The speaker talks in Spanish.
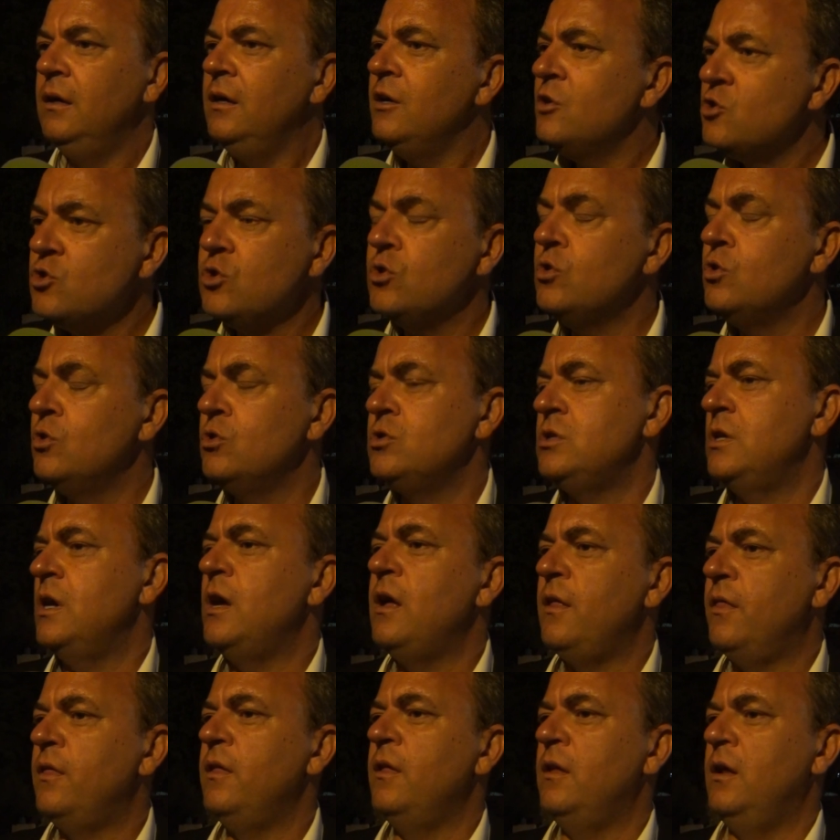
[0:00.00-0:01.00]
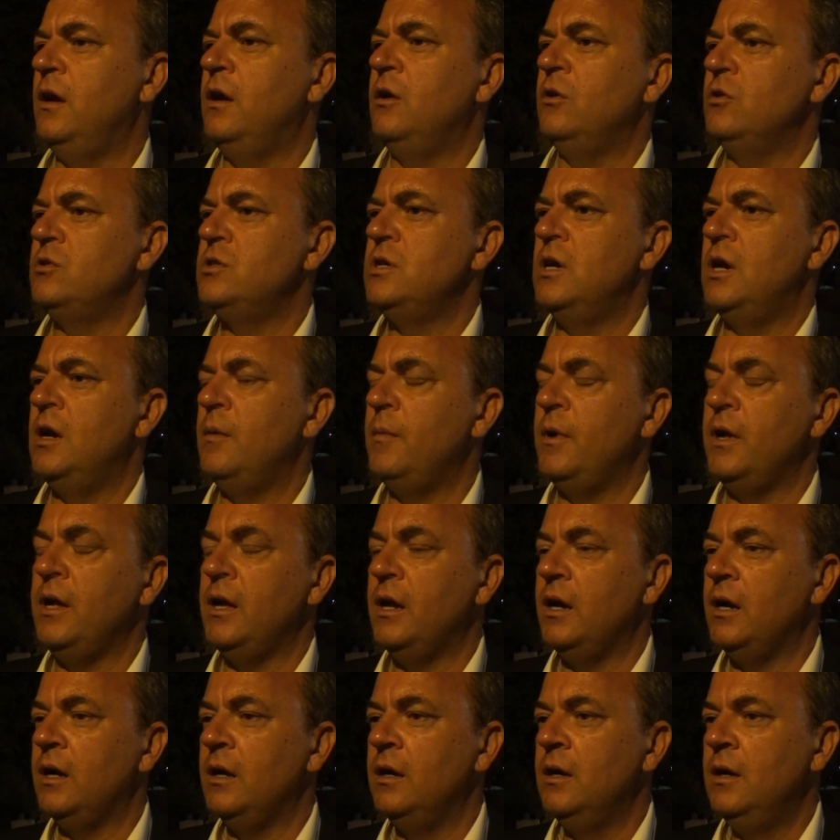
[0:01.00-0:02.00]
Eso no se hace de la noche a la
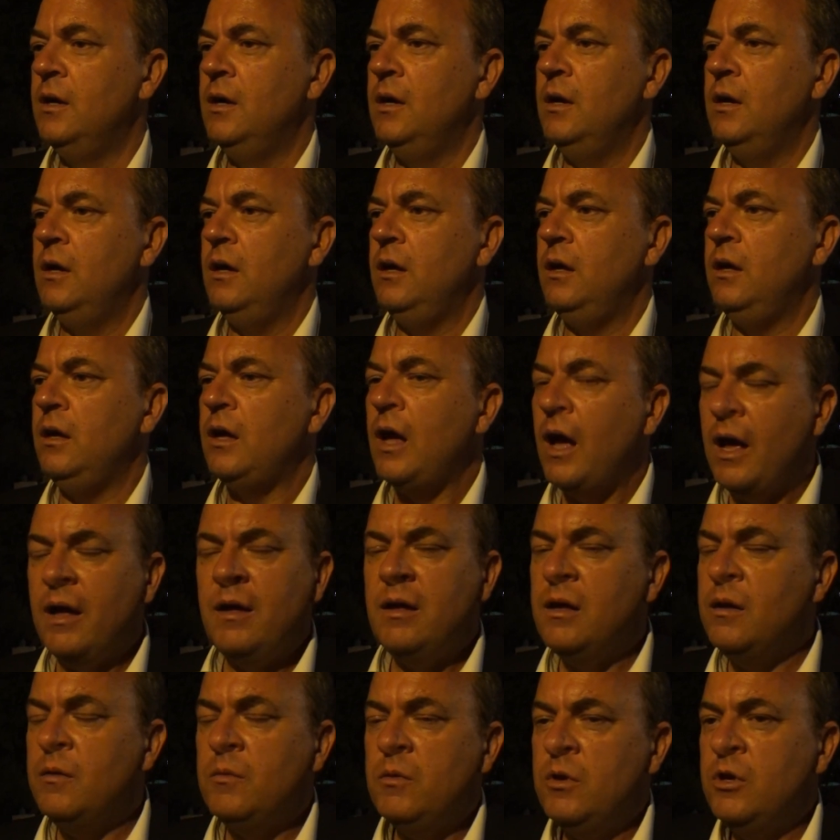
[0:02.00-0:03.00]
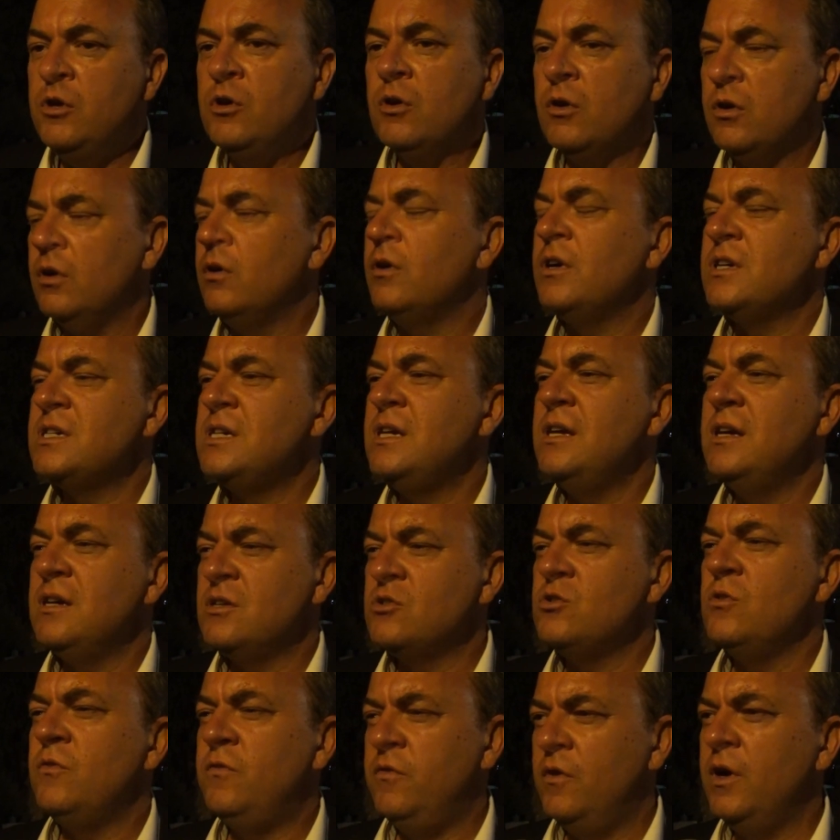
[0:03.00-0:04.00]
mañana. Y, yo creo que si
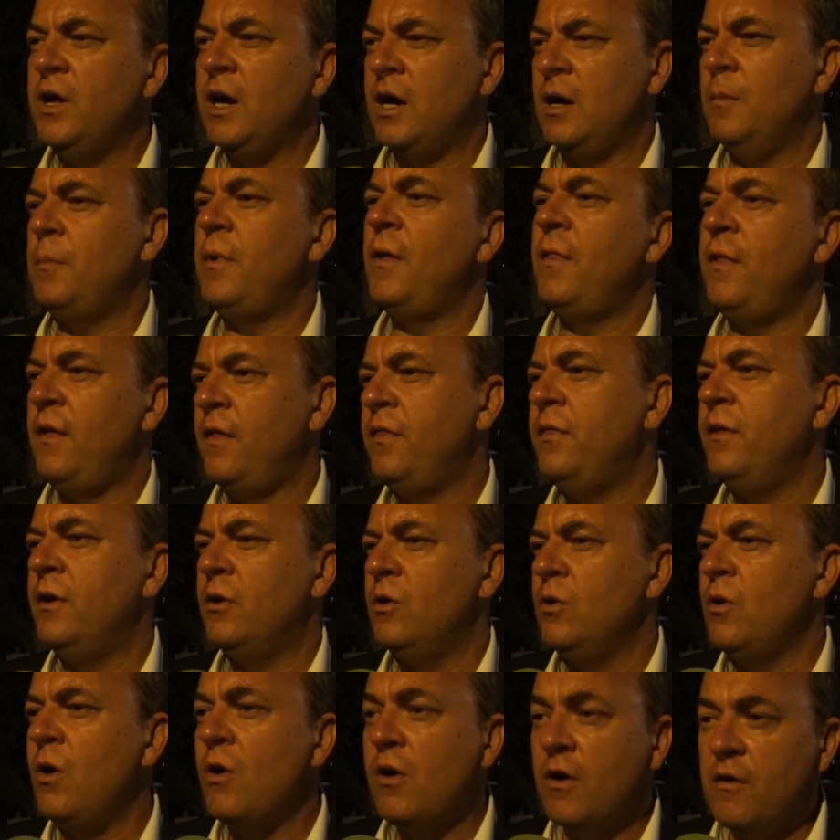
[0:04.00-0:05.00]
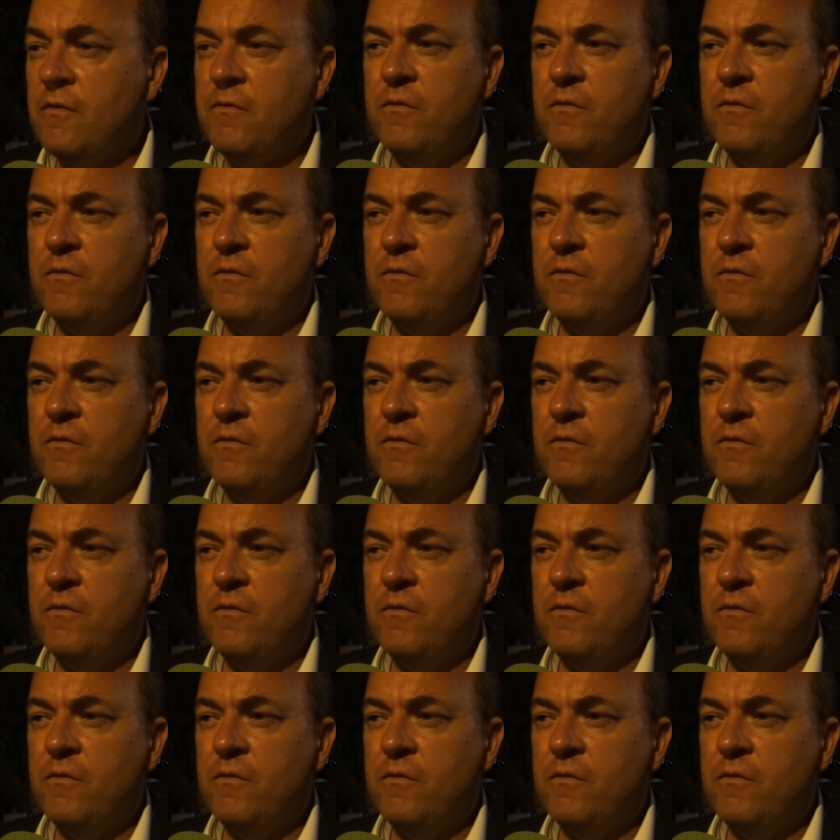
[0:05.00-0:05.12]
eso fuera capaz de hacerlo, aunque